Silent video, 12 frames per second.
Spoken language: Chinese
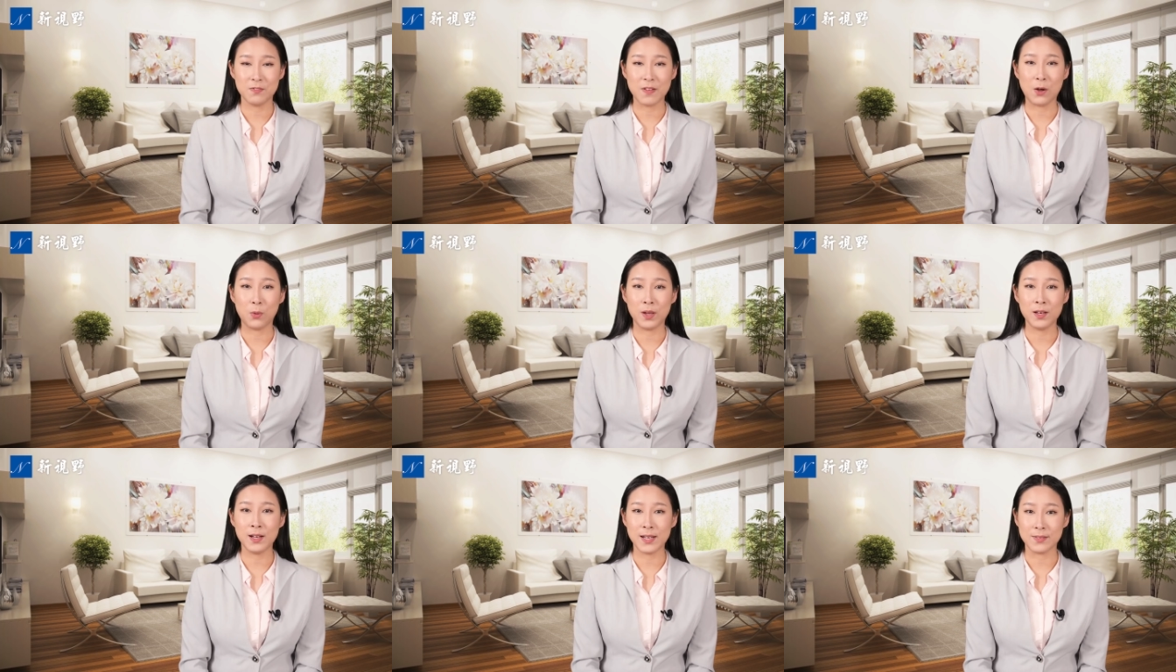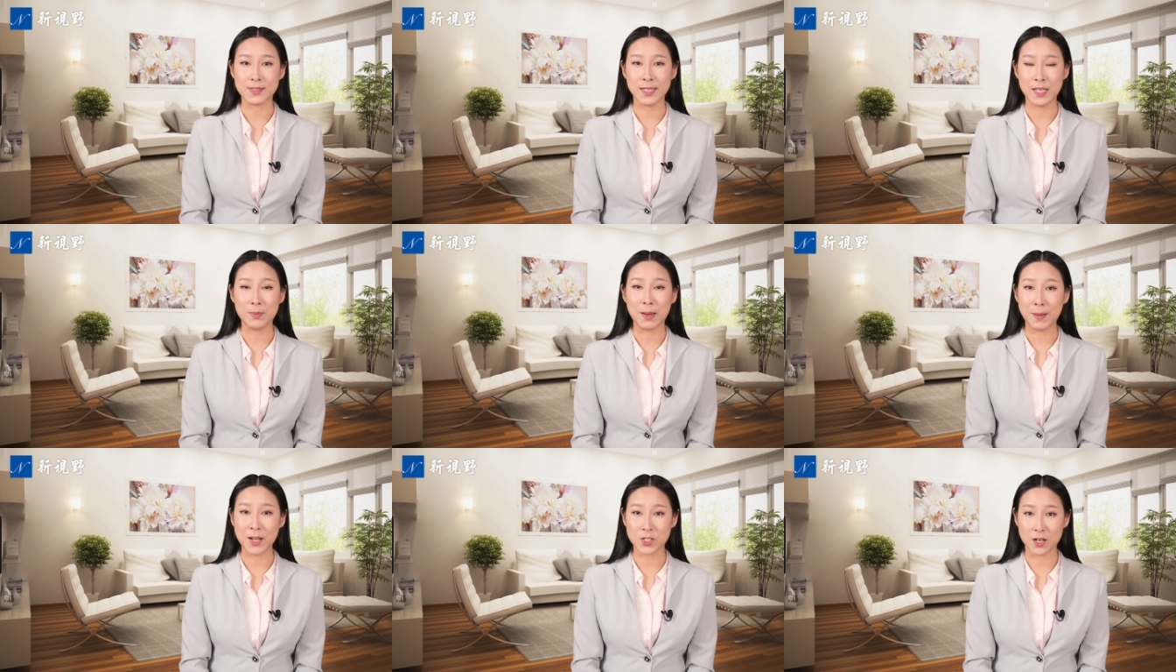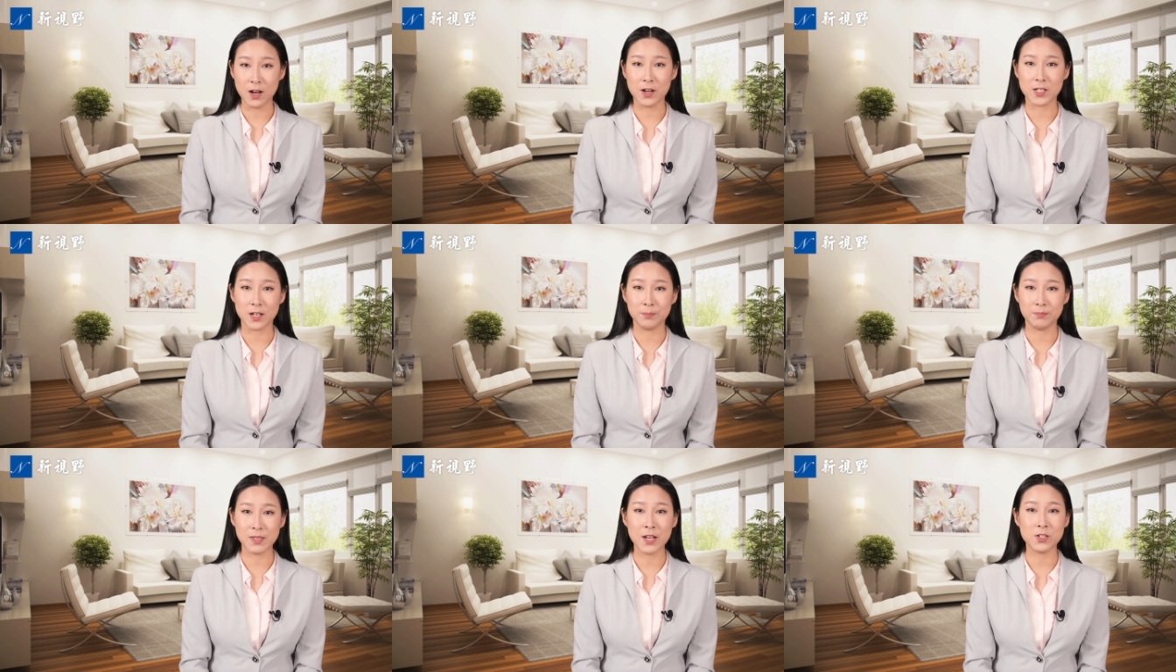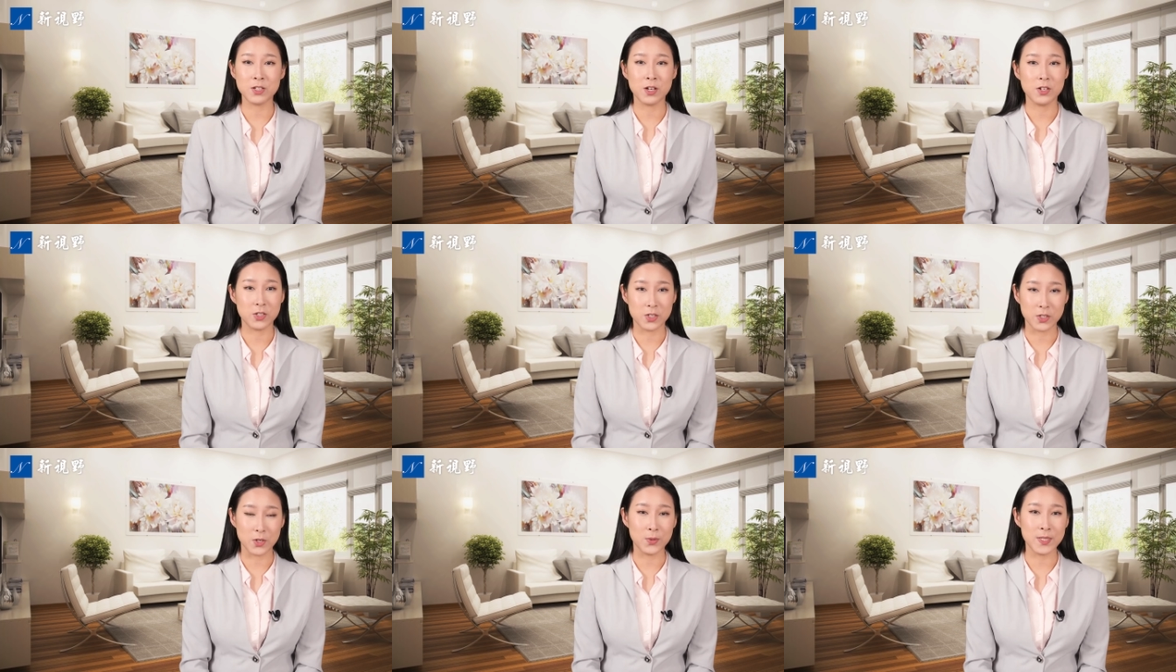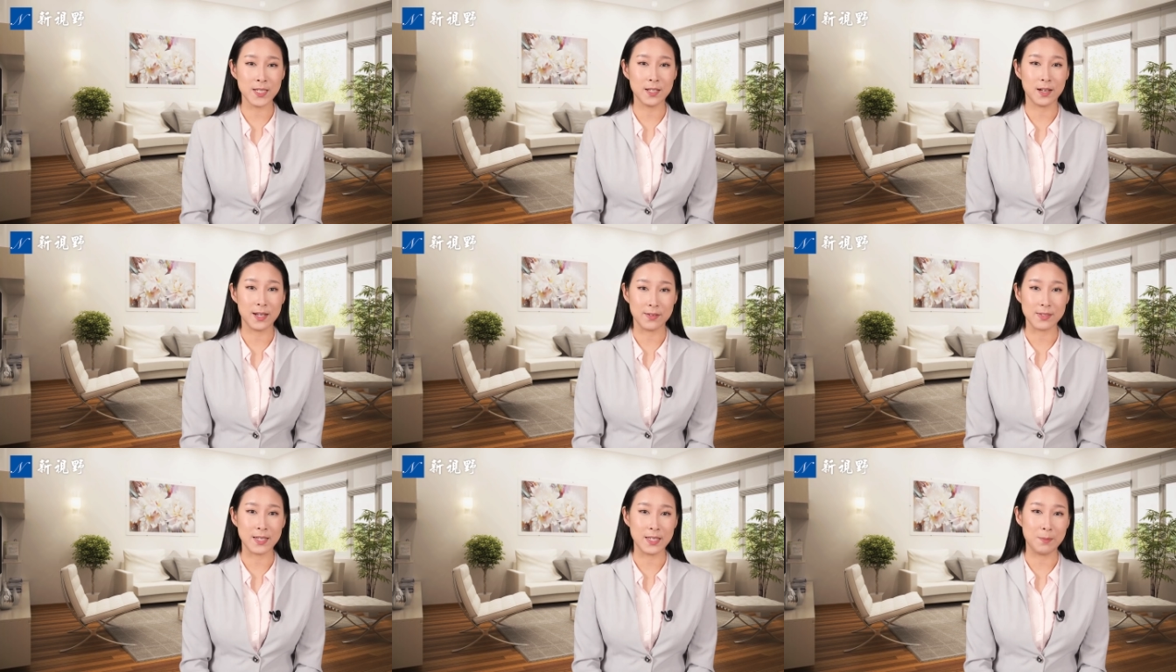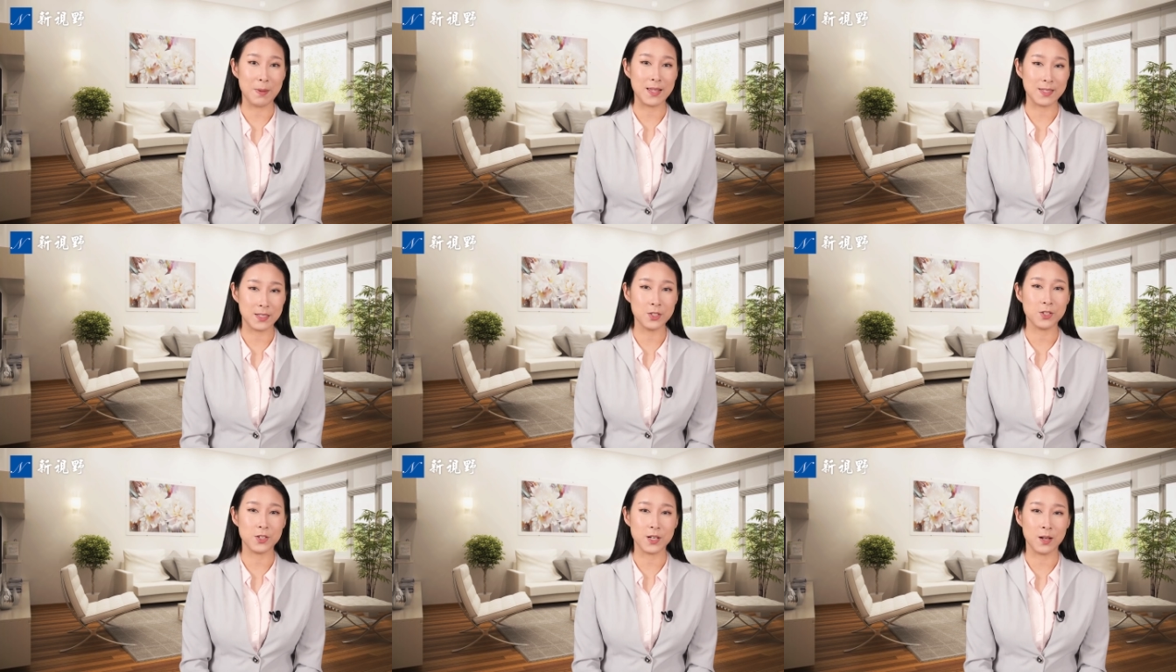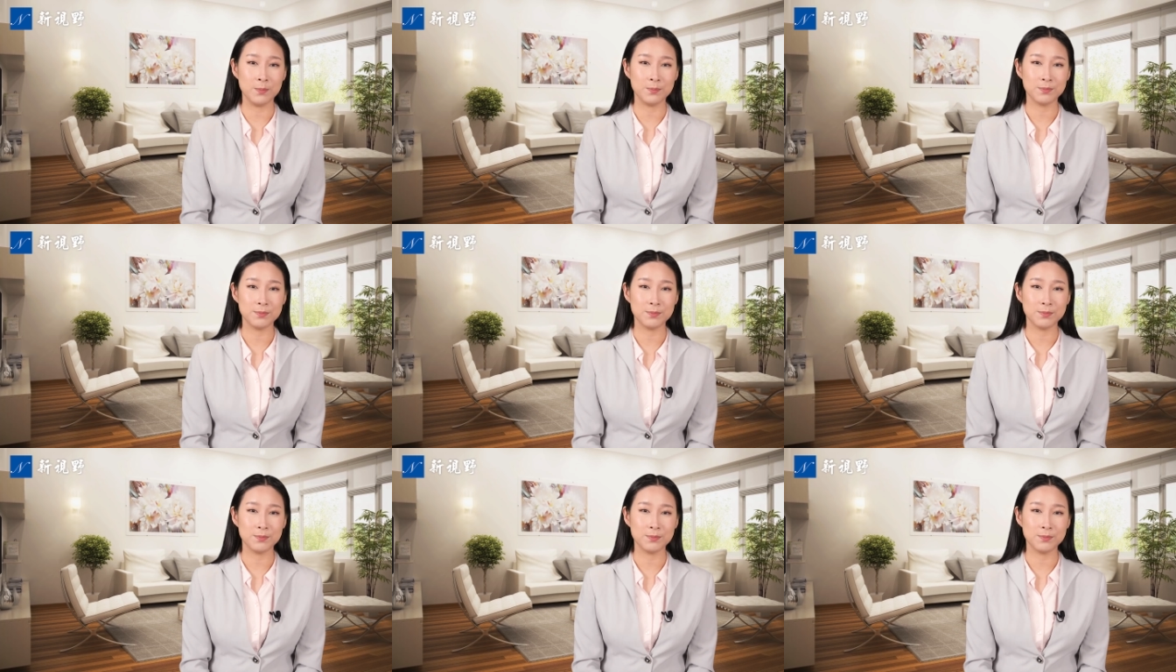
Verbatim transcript: 返回了两千一百八十二张，但是只邮寄了两千一百七十张。